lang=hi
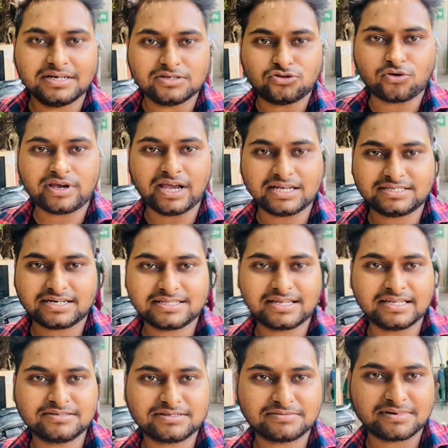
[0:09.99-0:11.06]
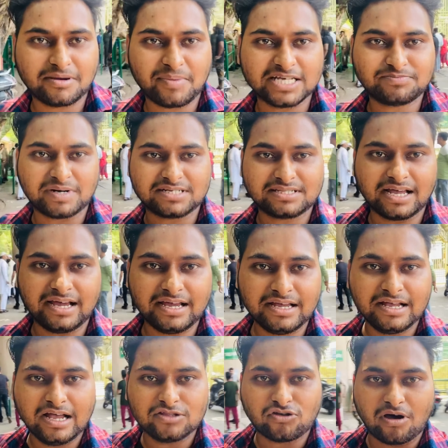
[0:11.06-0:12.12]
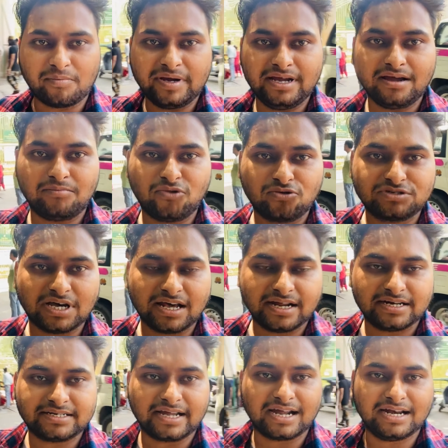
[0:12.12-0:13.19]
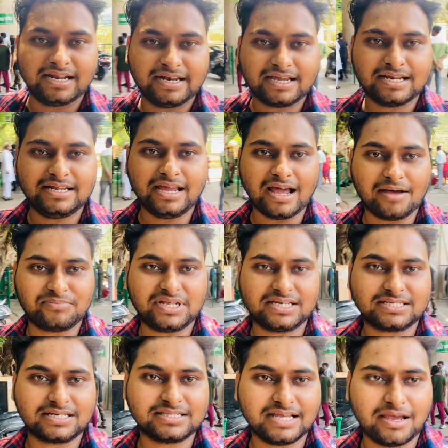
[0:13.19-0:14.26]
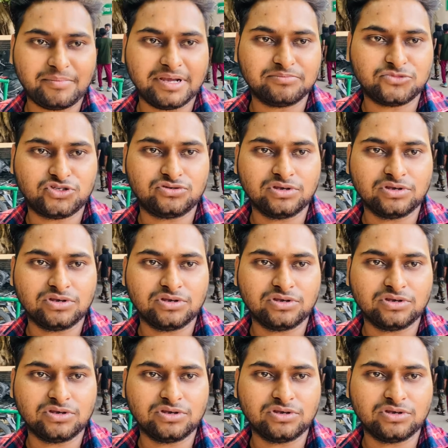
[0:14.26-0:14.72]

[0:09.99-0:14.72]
जो कि हजरतगंज के पास पड़ता है तो अभी हम लोग जा रहे हैं टिकट लेने के लिए आप देख सकते हैं अभी हम